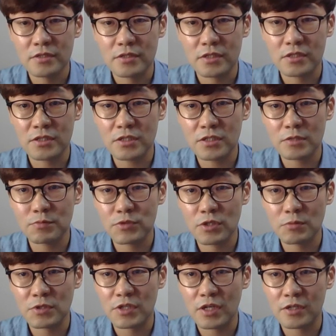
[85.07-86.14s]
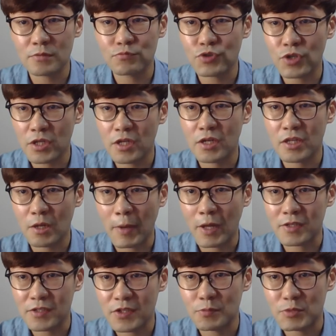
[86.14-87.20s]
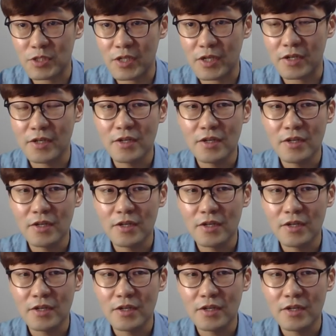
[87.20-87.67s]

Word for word: 70점 이상은 무난하게 다 받으십니다.